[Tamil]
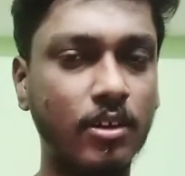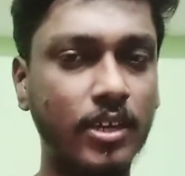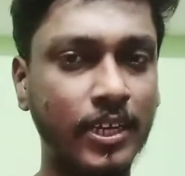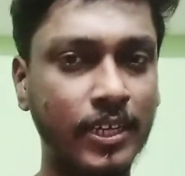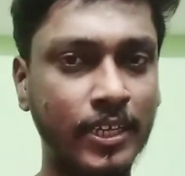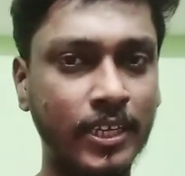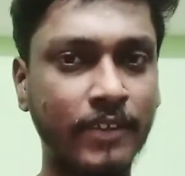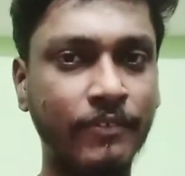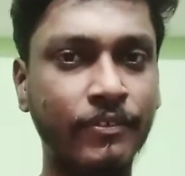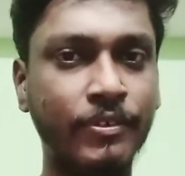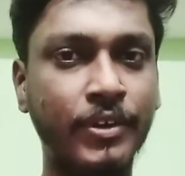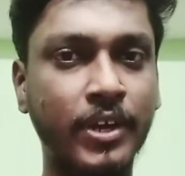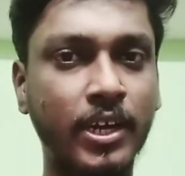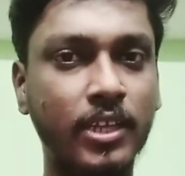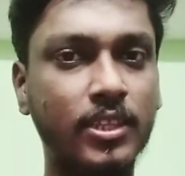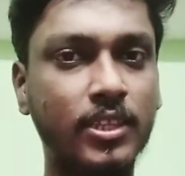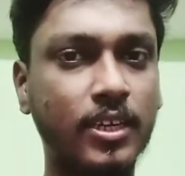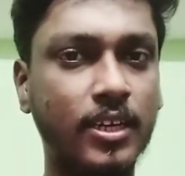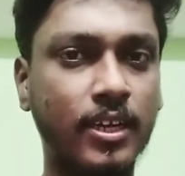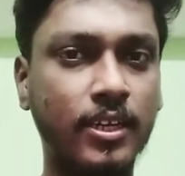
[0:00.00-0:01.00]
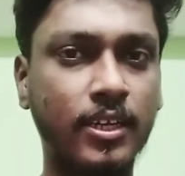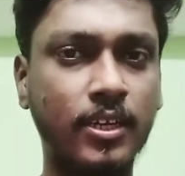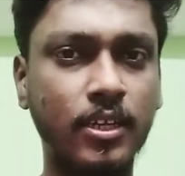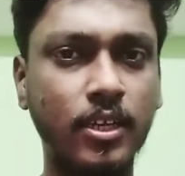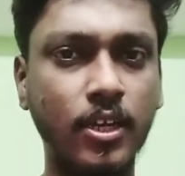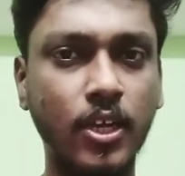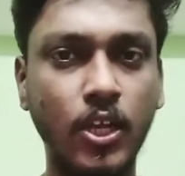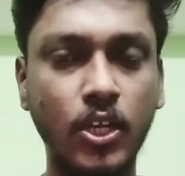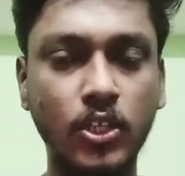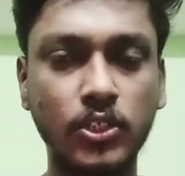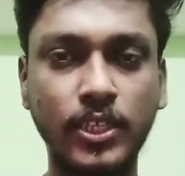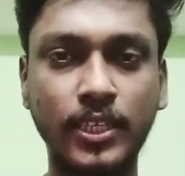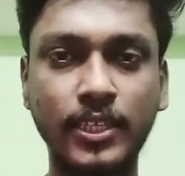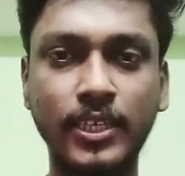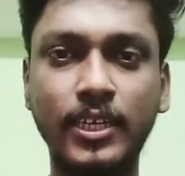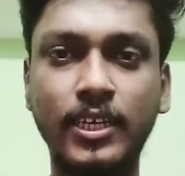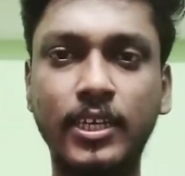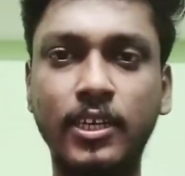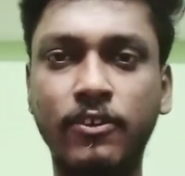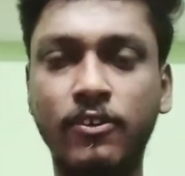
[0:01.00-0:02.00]
இன்டர்வியூ எடுத்திருக்காங்க ஸோ அந்த
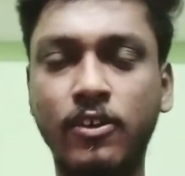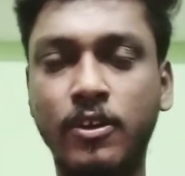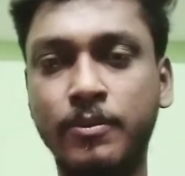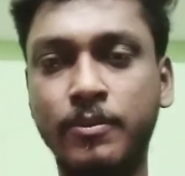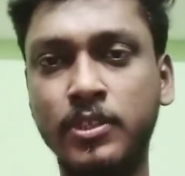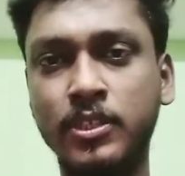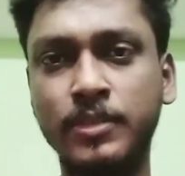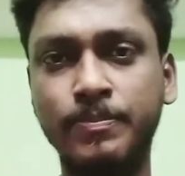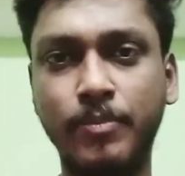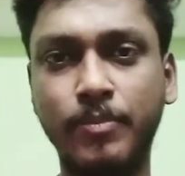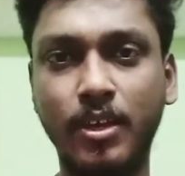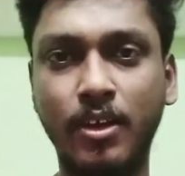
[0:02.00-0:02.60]
இன்டர்வியூவில் வந்து